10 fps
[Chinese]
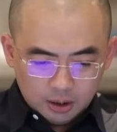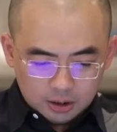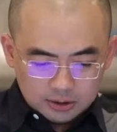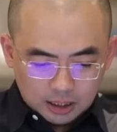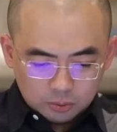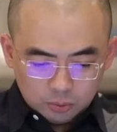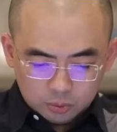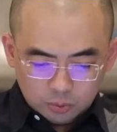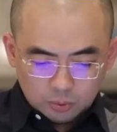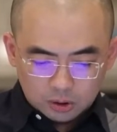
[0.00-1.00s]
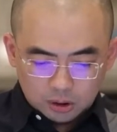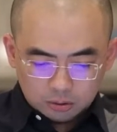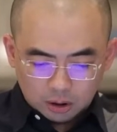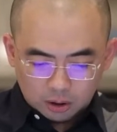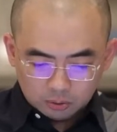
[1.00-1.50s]
假如如果要
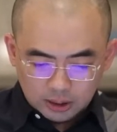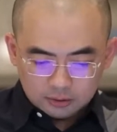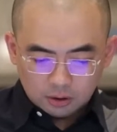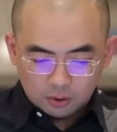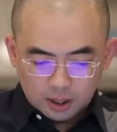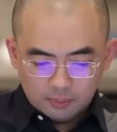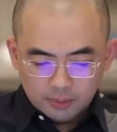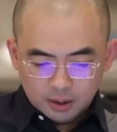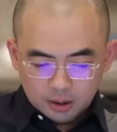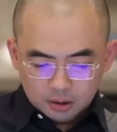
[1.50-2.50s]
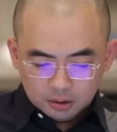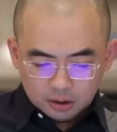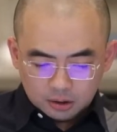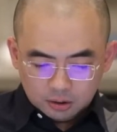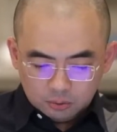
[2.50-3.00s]
逃难的话，那
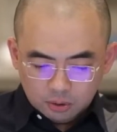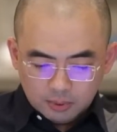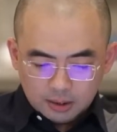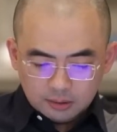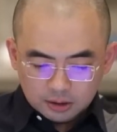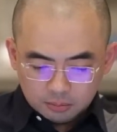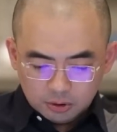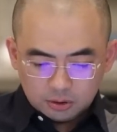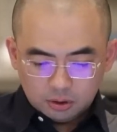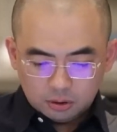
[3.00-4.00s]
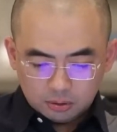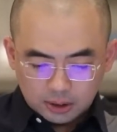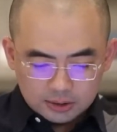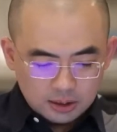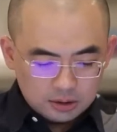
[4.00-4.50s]
个最慢在什么时候？
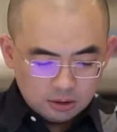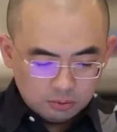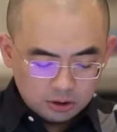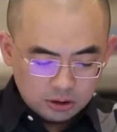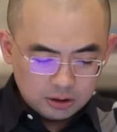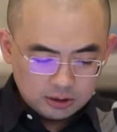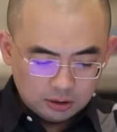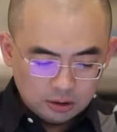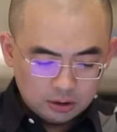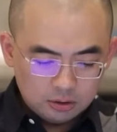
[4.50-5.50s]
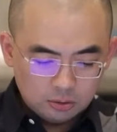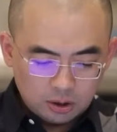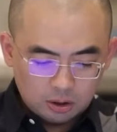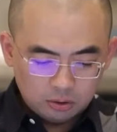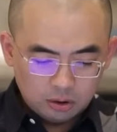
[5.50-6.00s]
感谢您，我是真的想了很久，
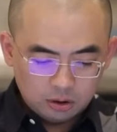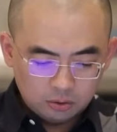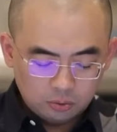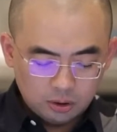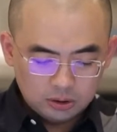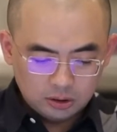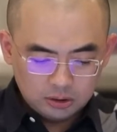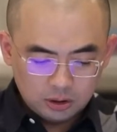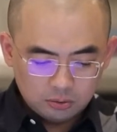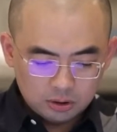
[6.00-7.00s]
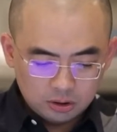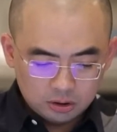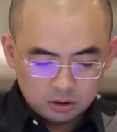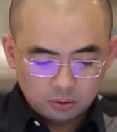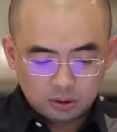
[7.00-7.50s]
考虑了很多，想借用您的
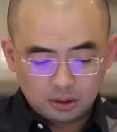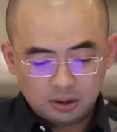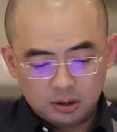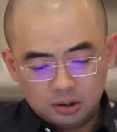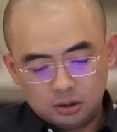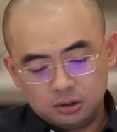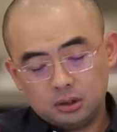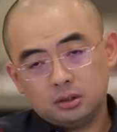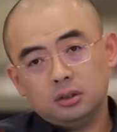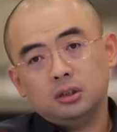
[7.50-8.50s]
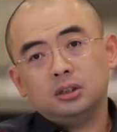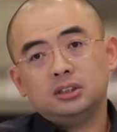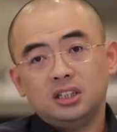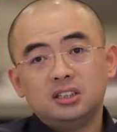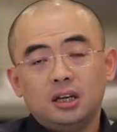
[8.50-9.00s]
智慧呢。这个
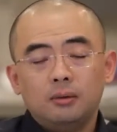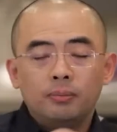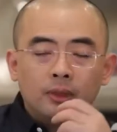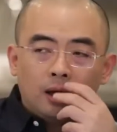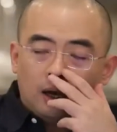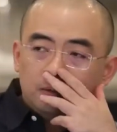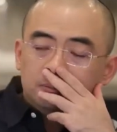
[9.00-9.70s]
谢谢啊，